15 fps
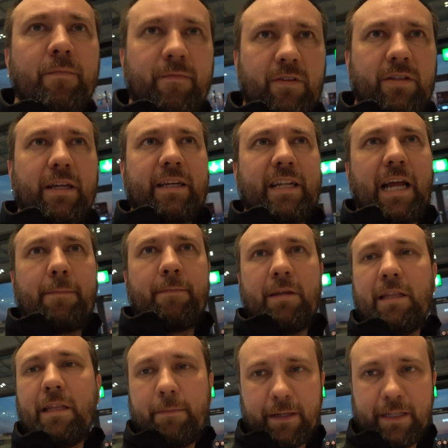więc nagrałem
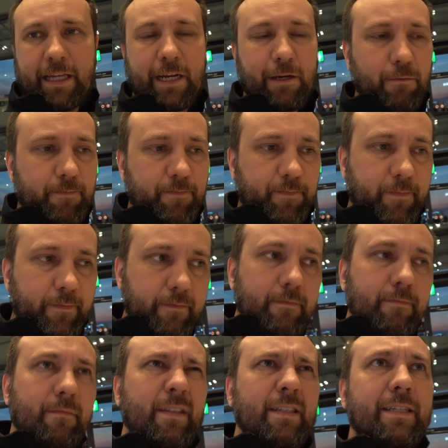inny materiał
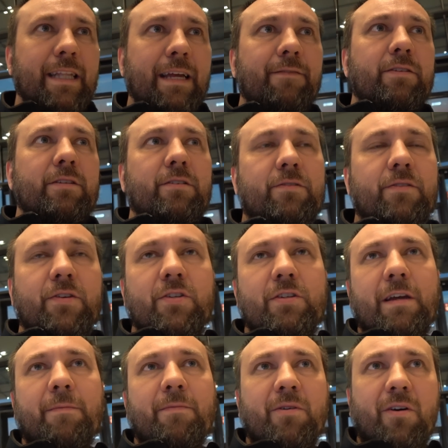i nawet nie
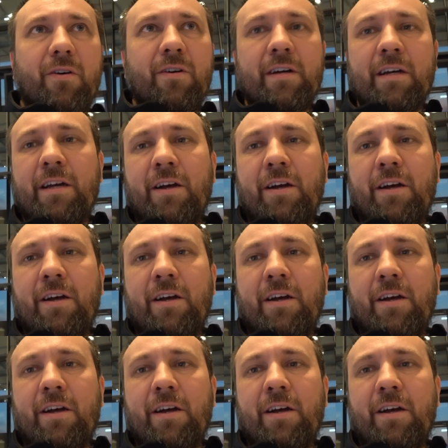zdążyłem go